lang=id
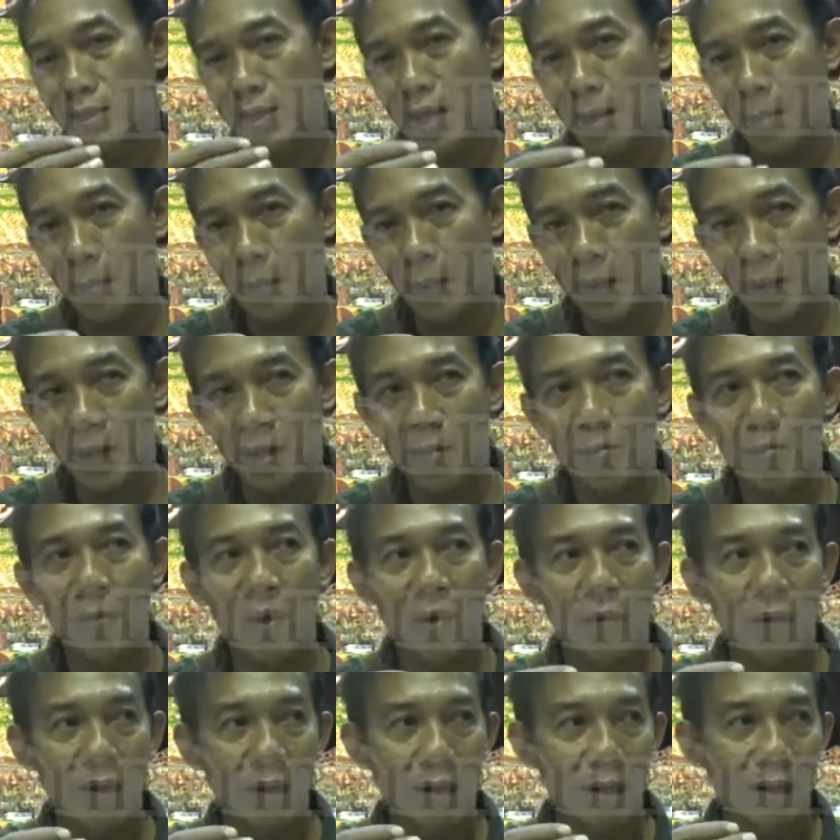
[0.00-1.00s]
capaian
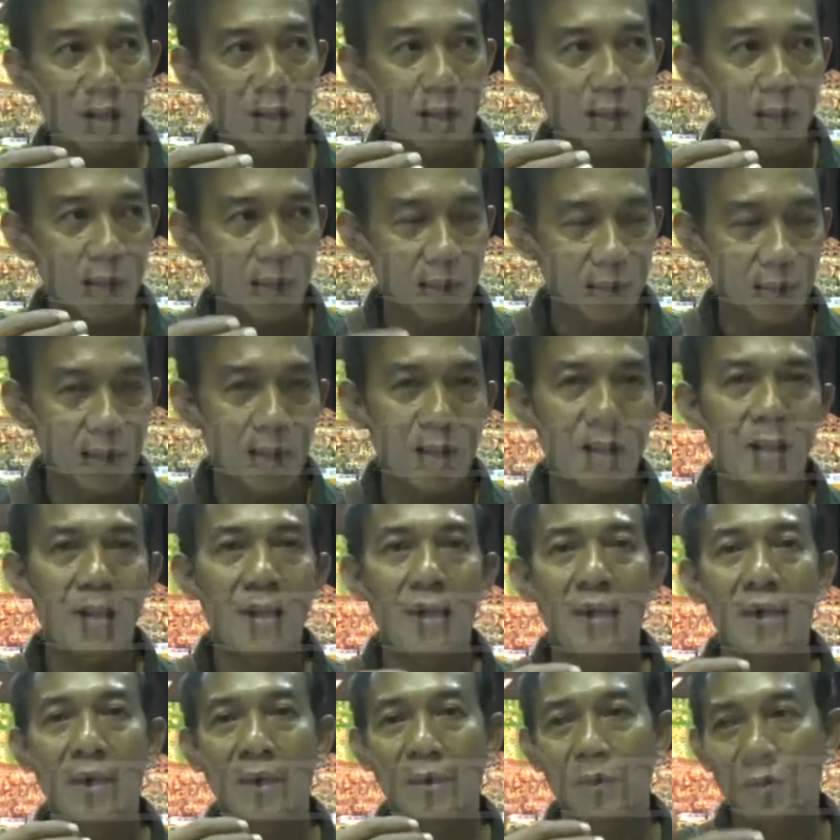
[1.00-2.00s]
bahwa kita
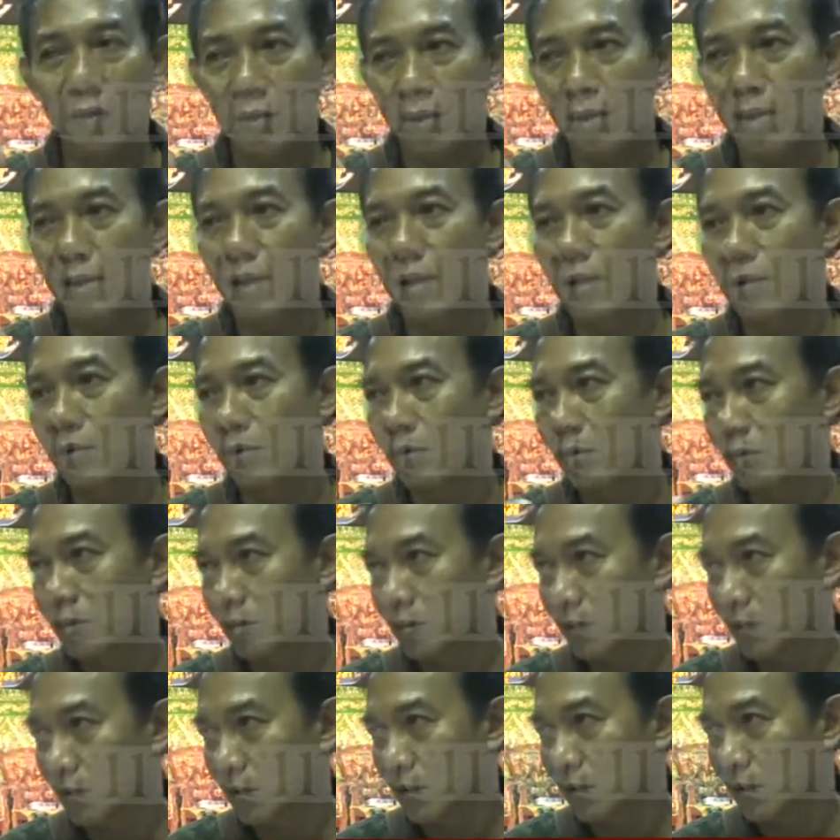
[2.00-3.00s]
aktor atau
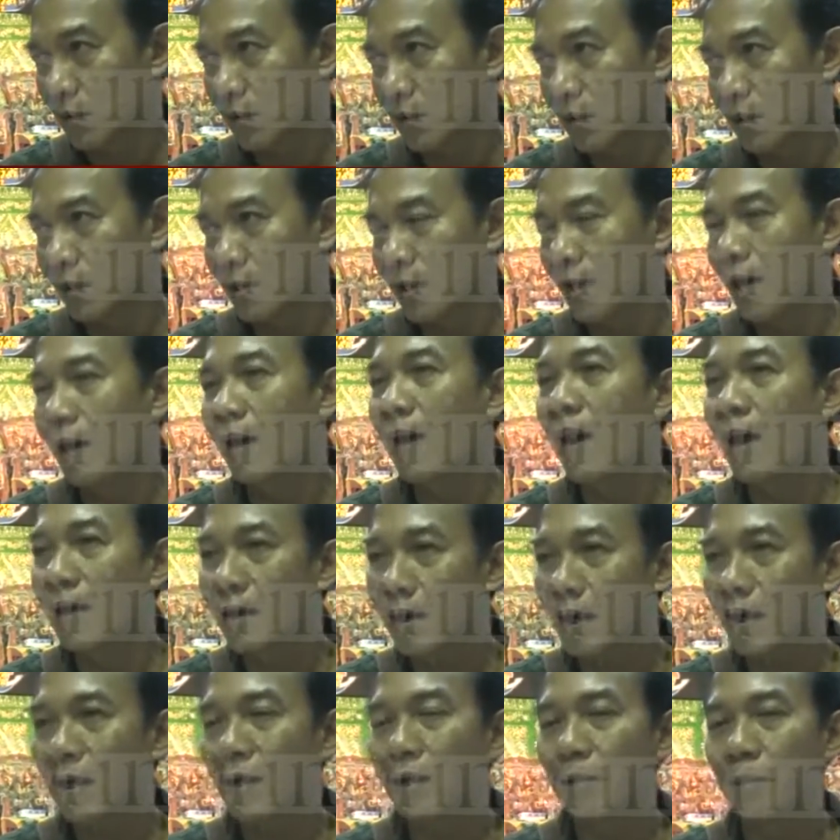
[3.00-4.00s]
e, yang
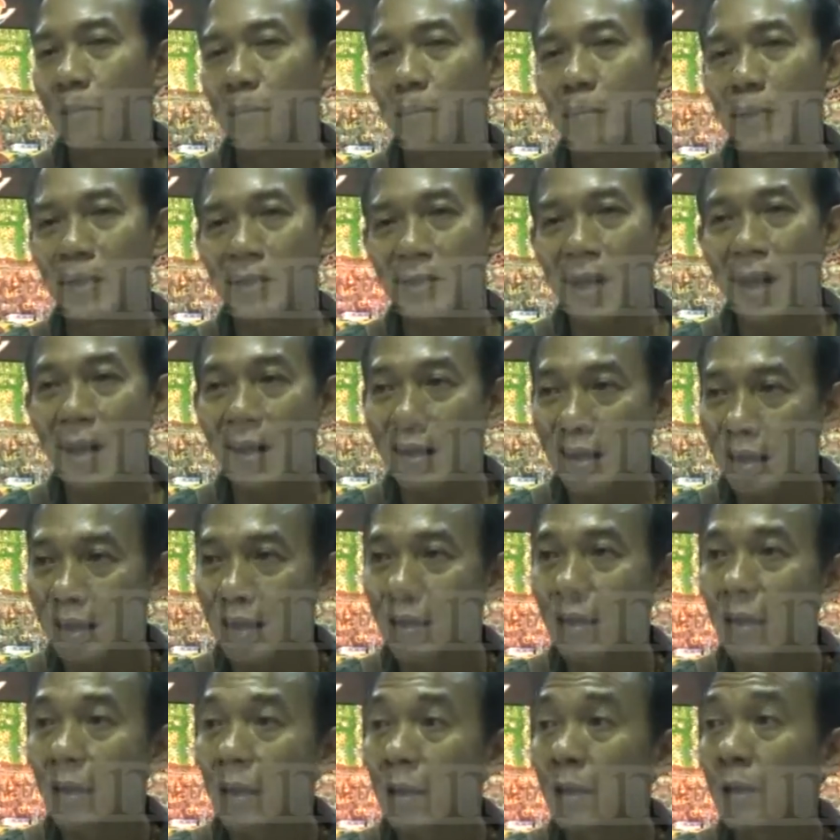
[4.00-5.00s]
layak bersanding
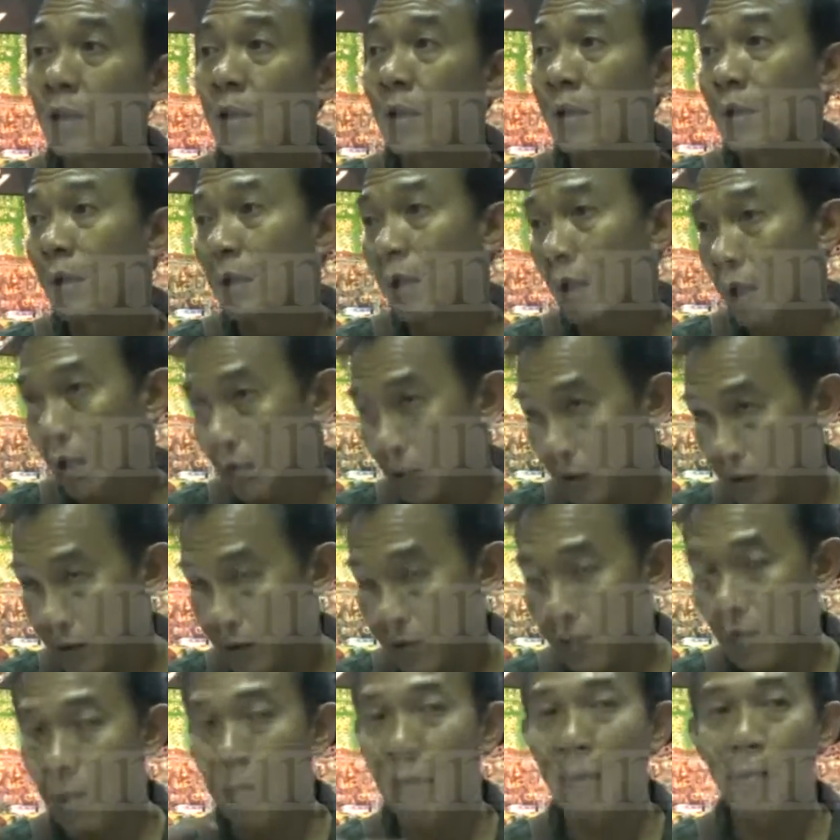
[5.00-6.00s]
dengan
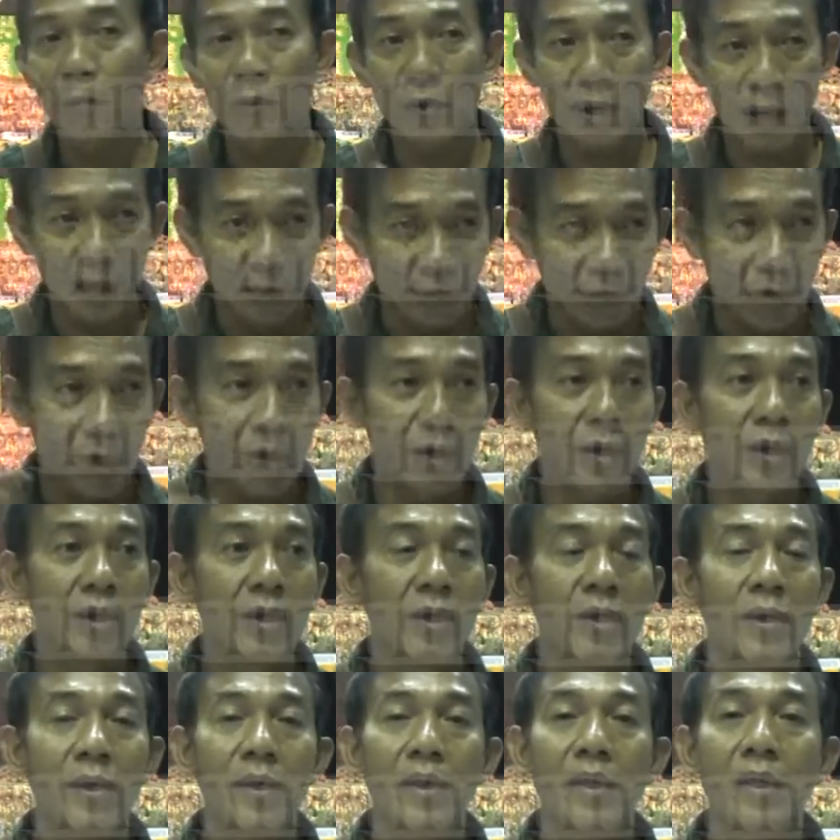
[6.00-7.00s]
siapapun aktor di
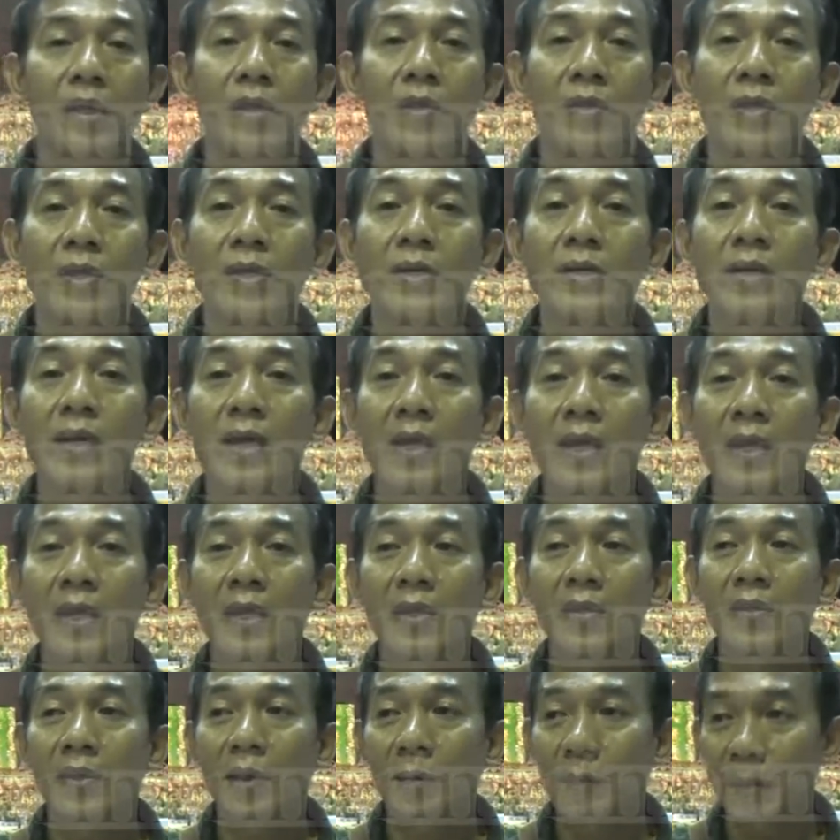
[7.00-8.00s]
Indonesia.
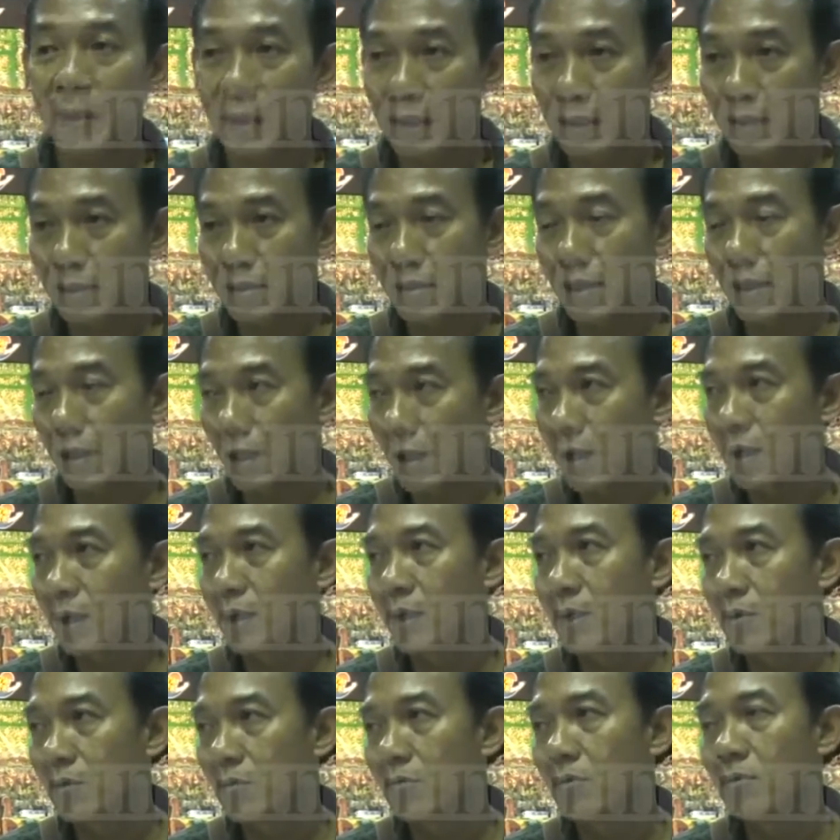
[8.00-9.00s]
Tapi sekali
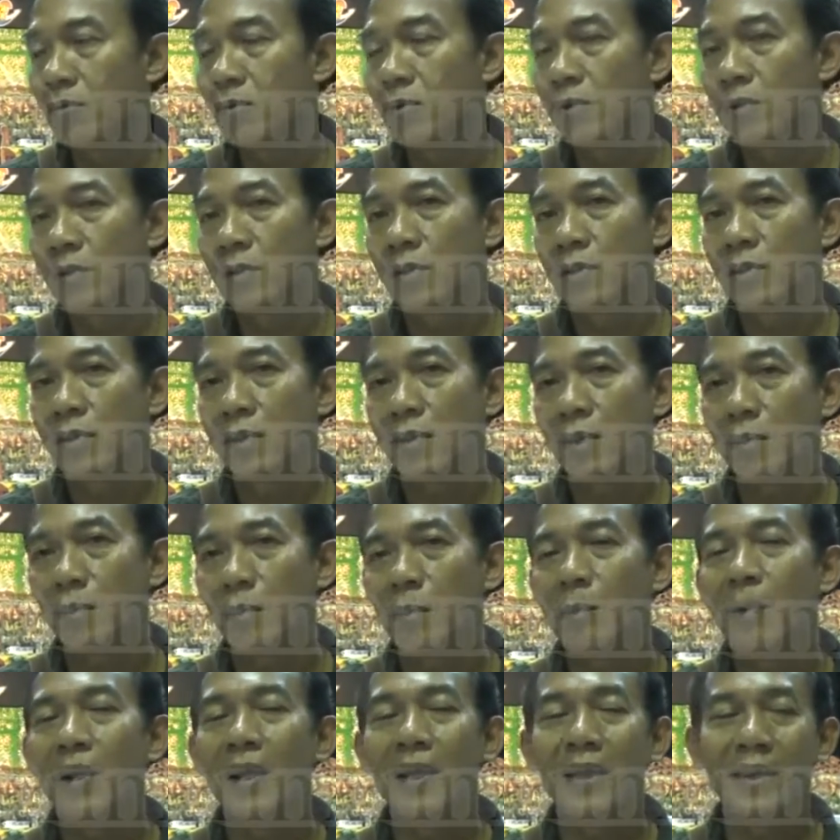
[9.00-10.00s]
lagi itu
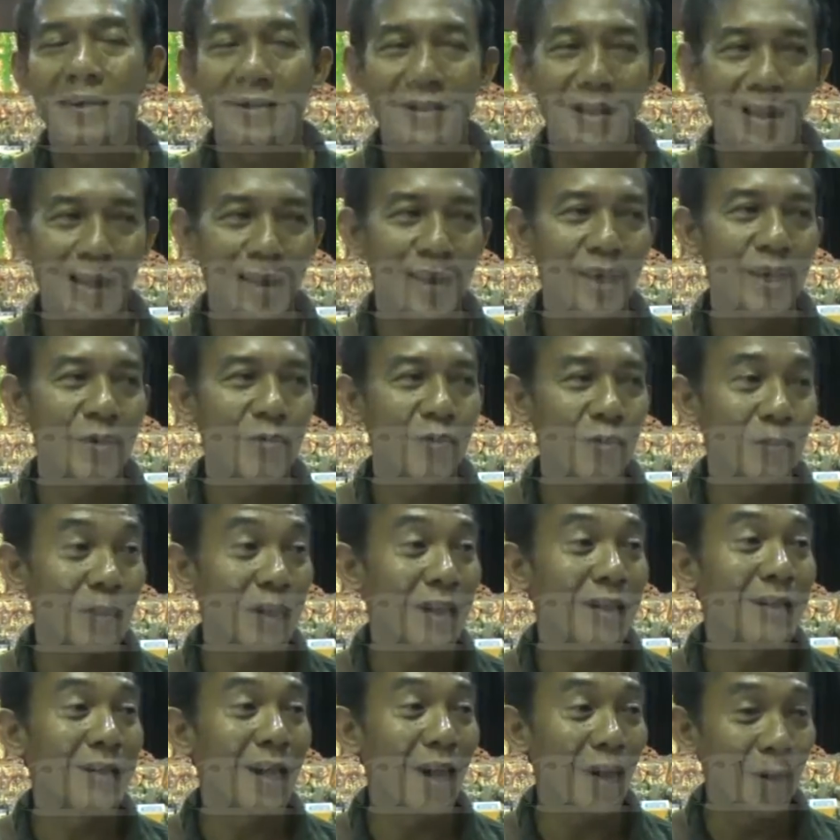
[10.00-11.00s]
memang ada syarat ilmu
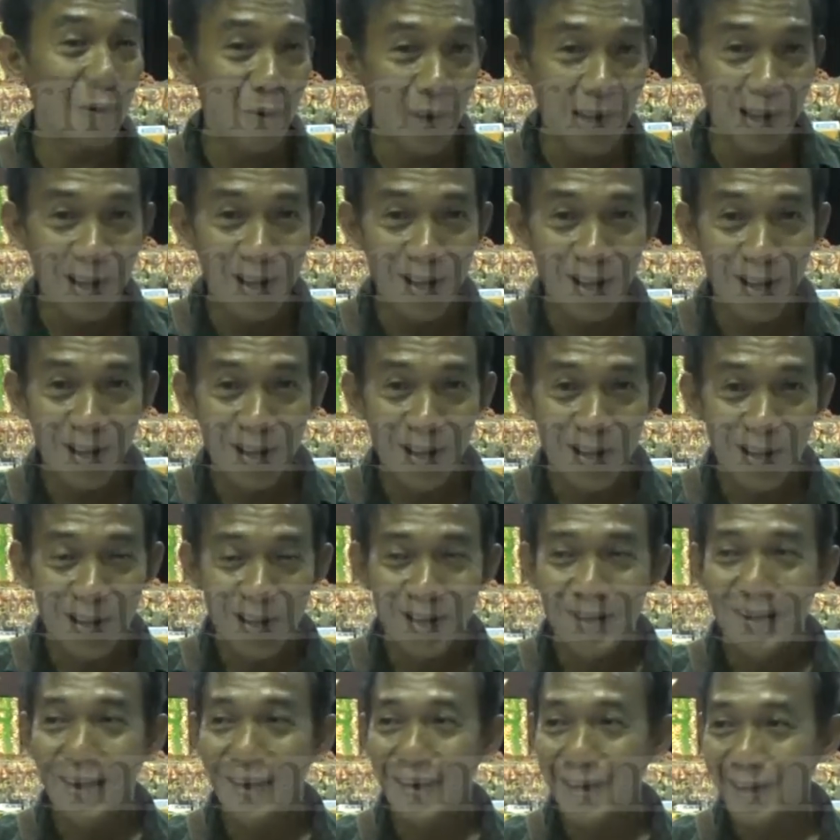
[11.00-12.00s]
pengetahuan.
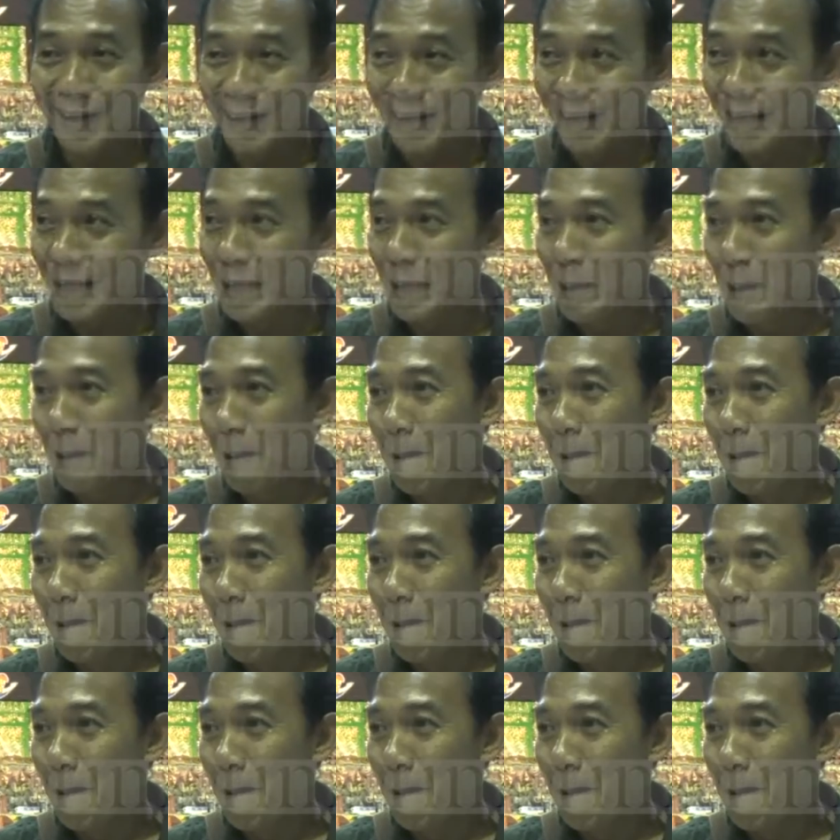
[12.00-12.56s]
Jadi